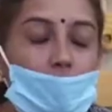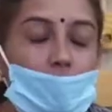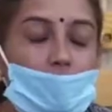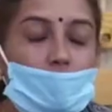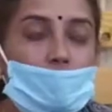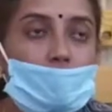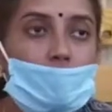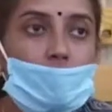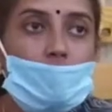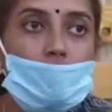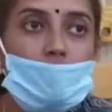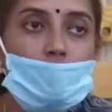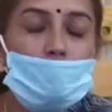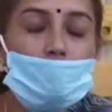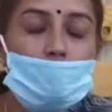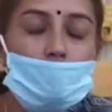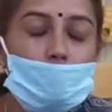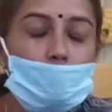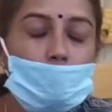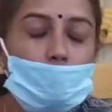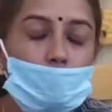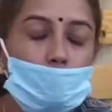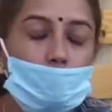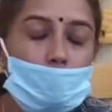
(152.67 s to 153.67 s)
அரசாங்கம்
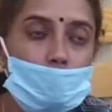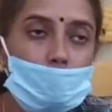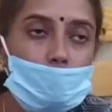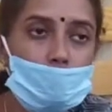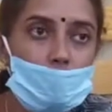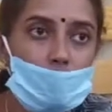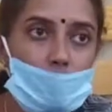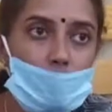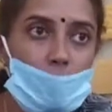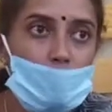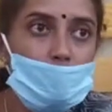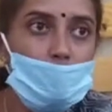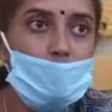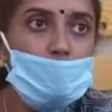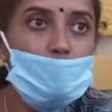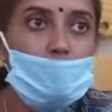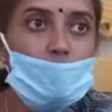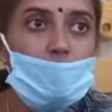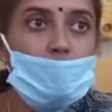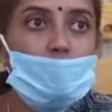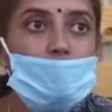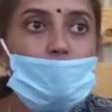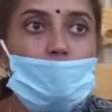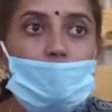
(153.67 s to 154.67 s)
எய்ம்ஸ்
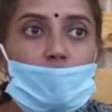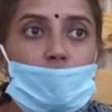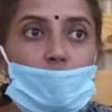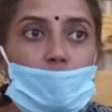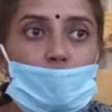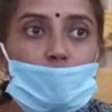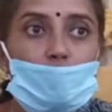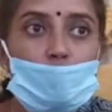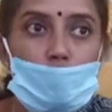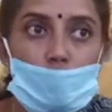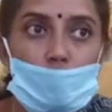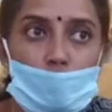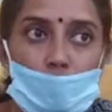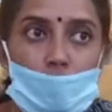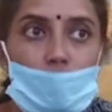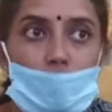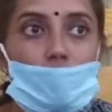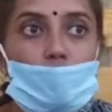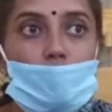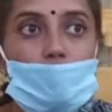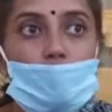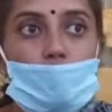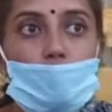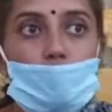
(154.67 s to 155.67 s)
மருத்துவமனை குழுவில்